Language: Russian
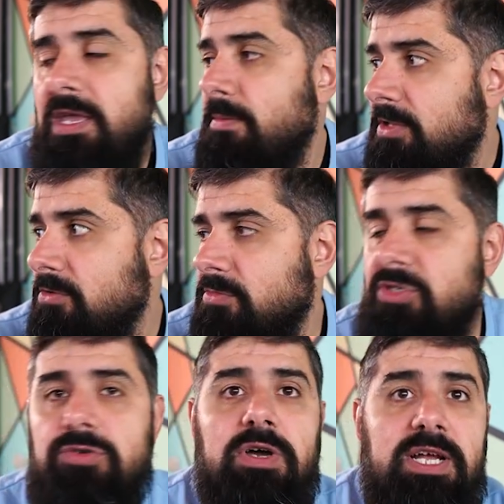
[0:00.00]
и потом
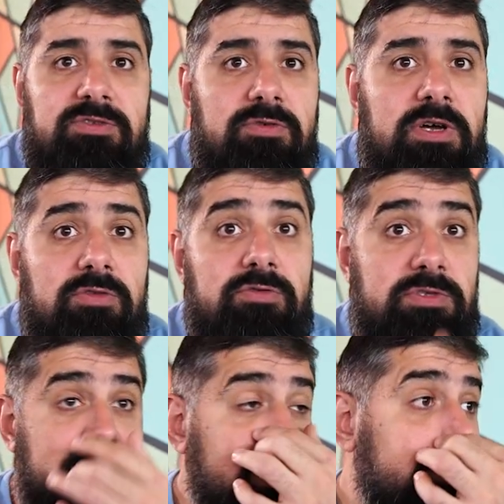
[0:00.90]
еще красную карту
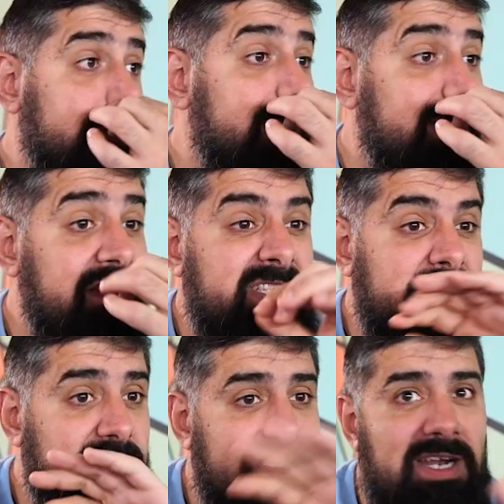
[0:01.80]
сделаю. Да?
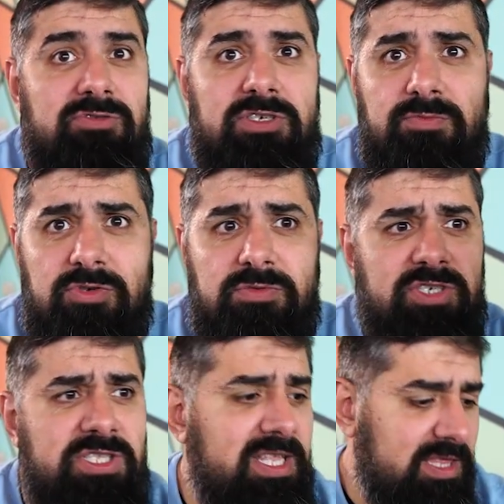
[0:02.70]
Давайте сразу же не будем
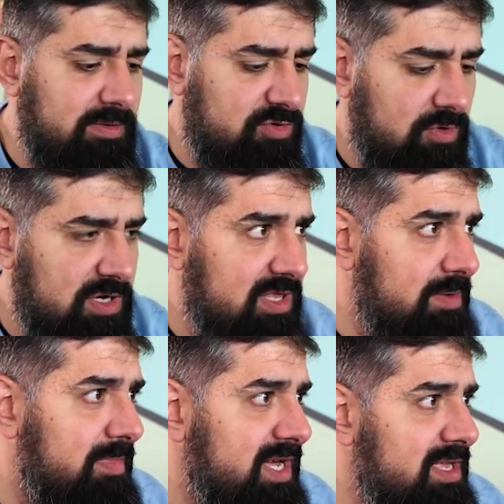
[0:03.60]
ждать, там сколько
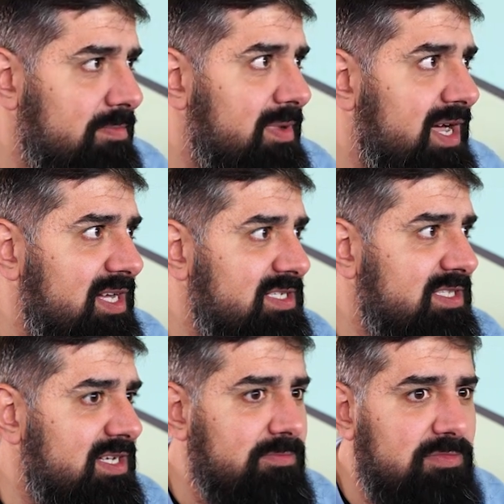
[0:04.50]
там майнер покажет,
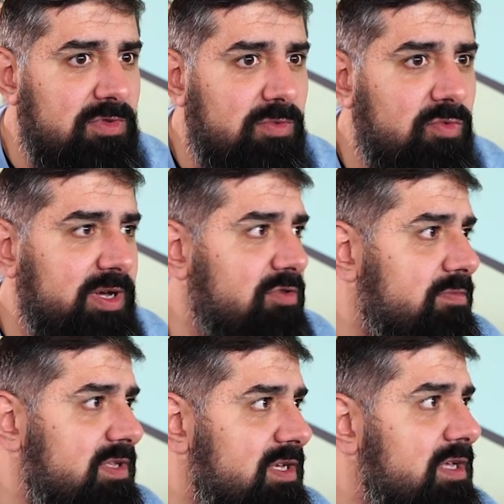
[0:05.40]
там, тому
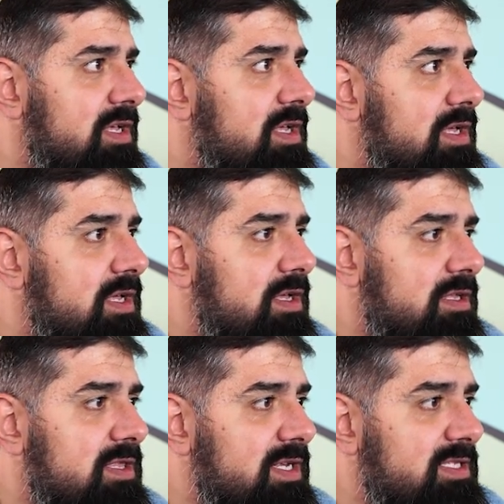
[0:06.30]
подобное.
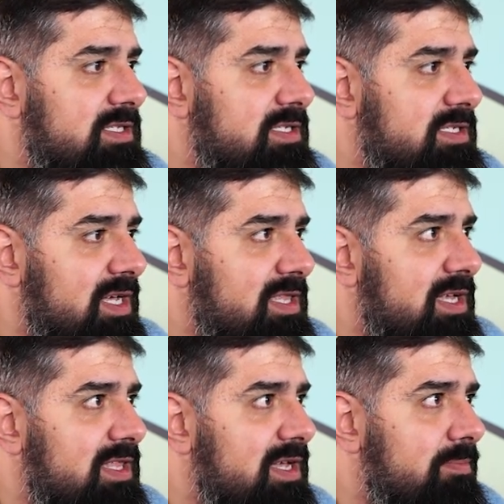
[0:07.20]
Третье,
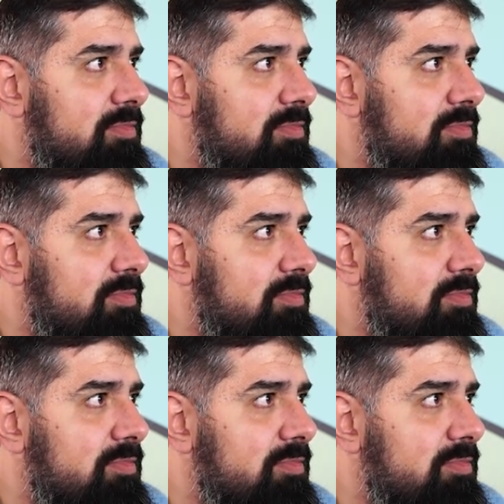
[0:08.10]
десятое, да,